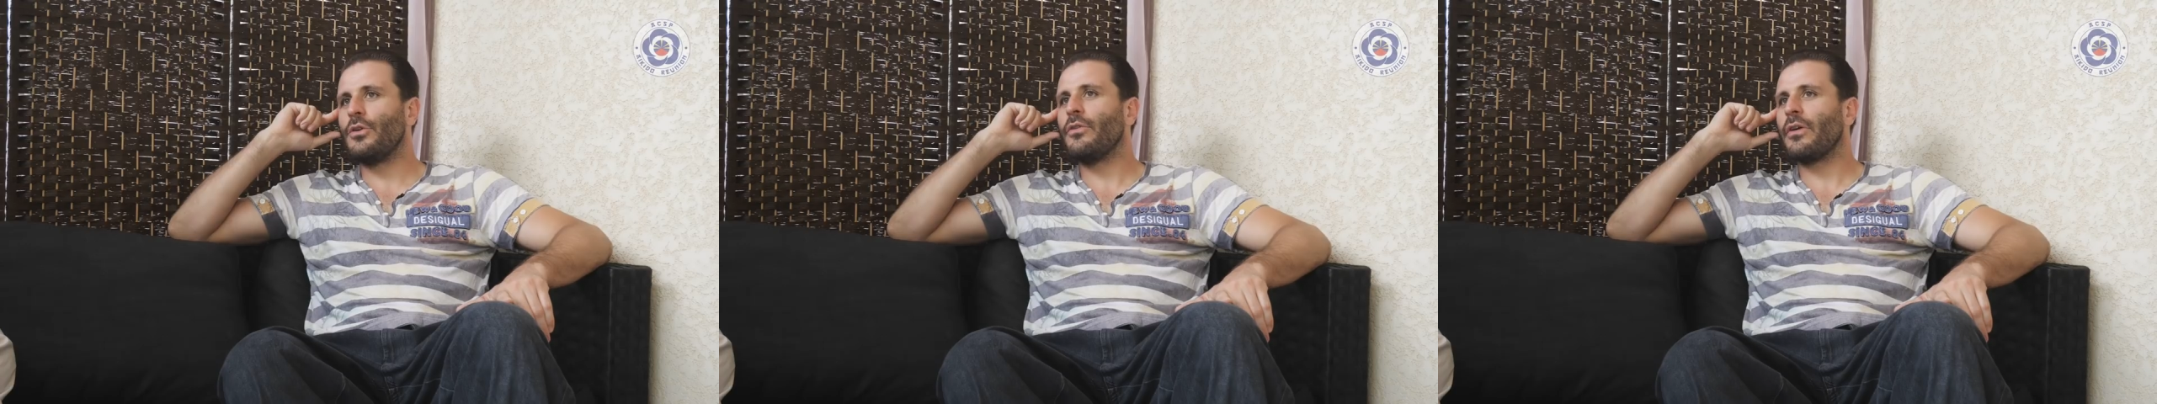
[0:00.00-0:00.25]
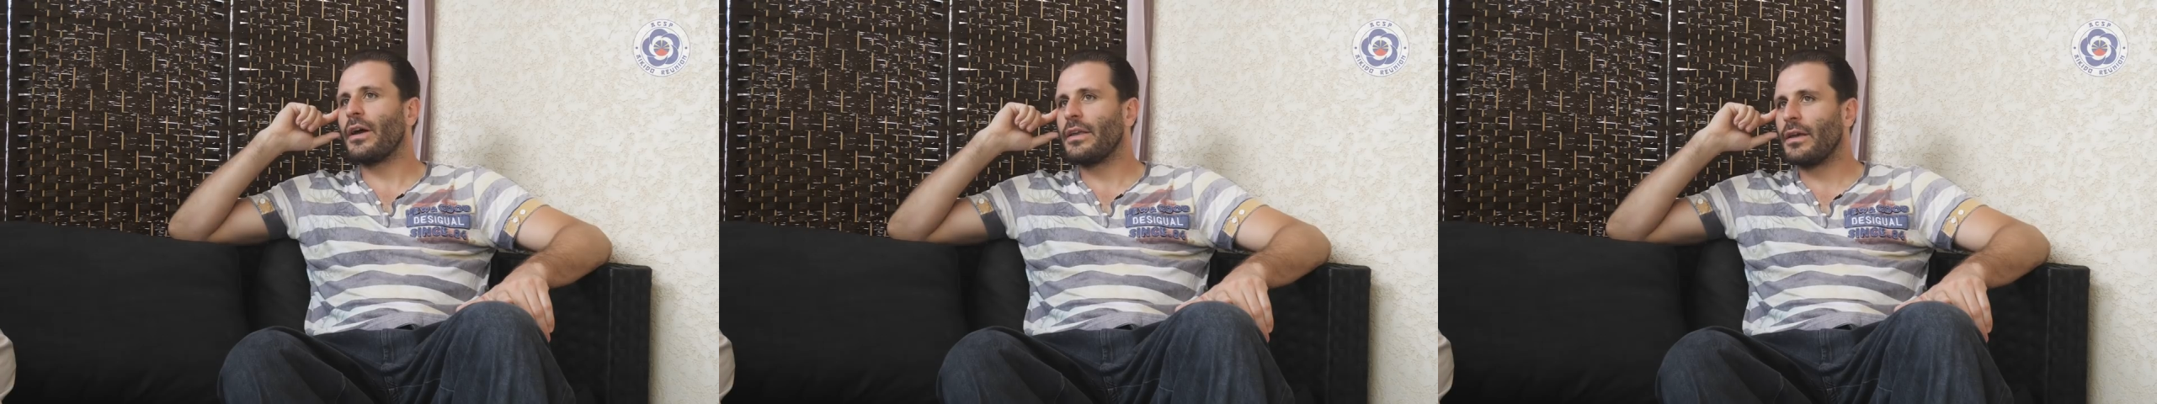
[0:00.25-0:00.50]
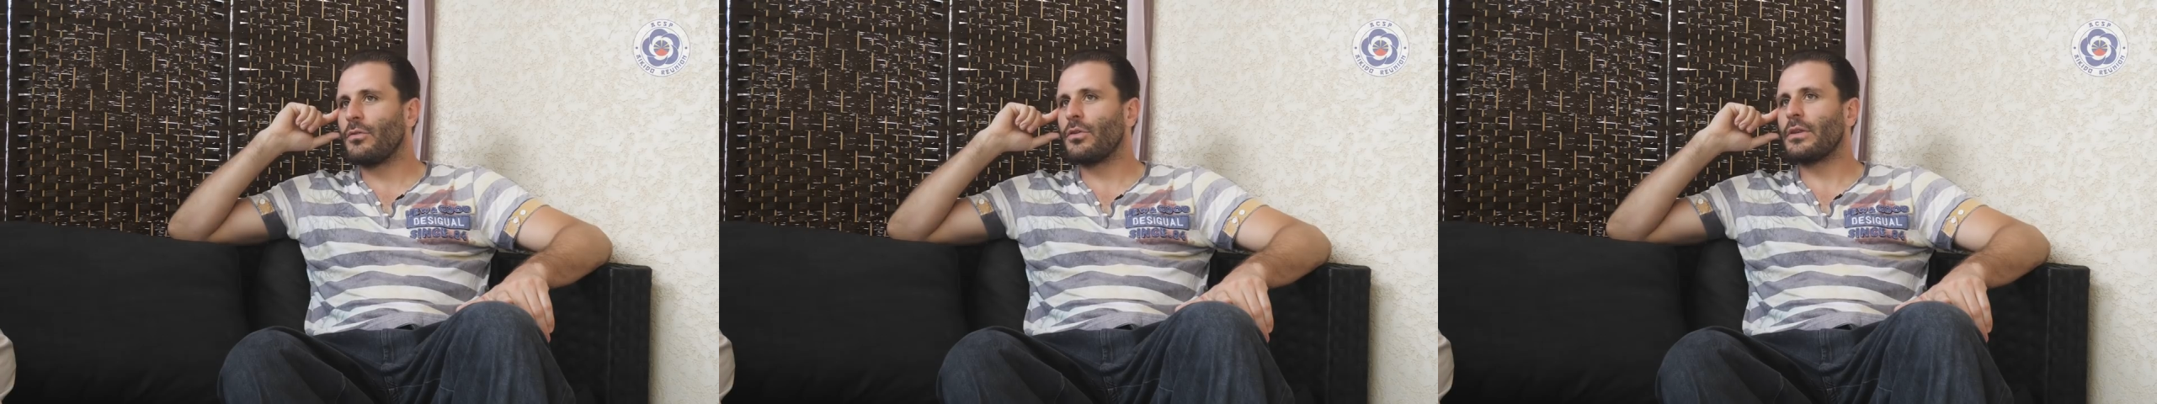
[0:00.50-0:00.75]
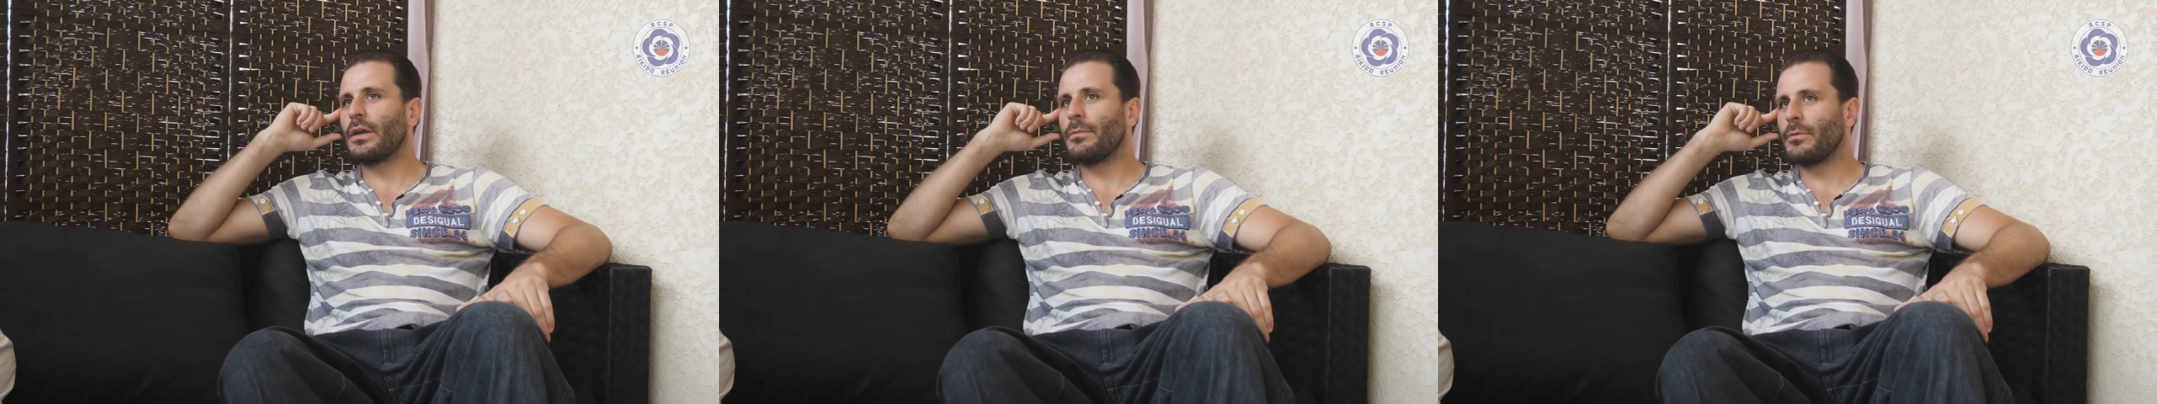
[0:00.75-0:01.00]
devrait y
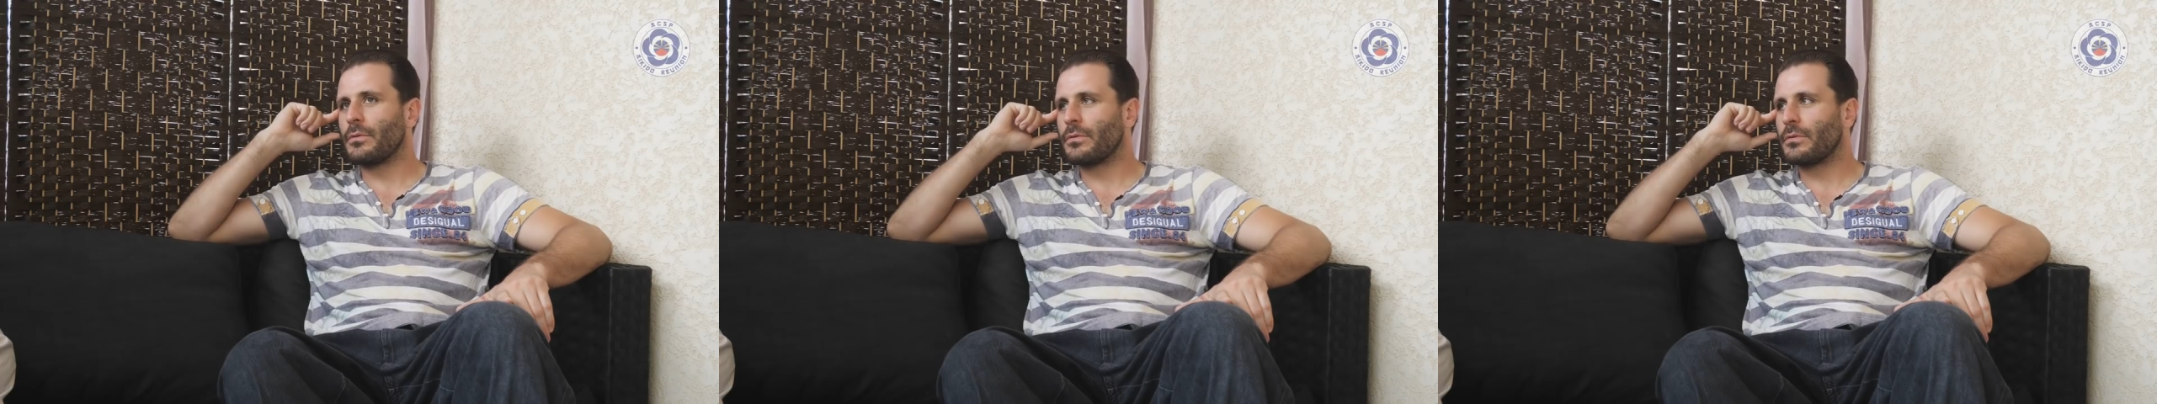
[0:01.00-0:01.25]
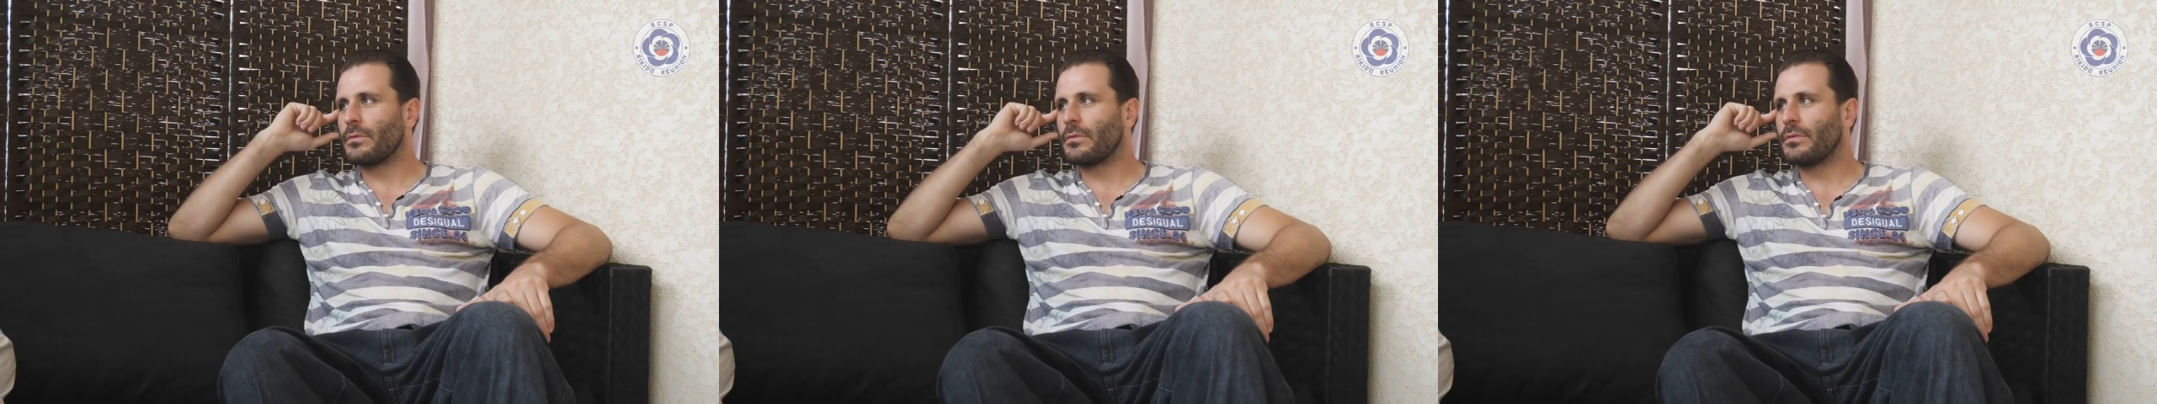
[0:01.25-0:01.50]
avoir une réponse.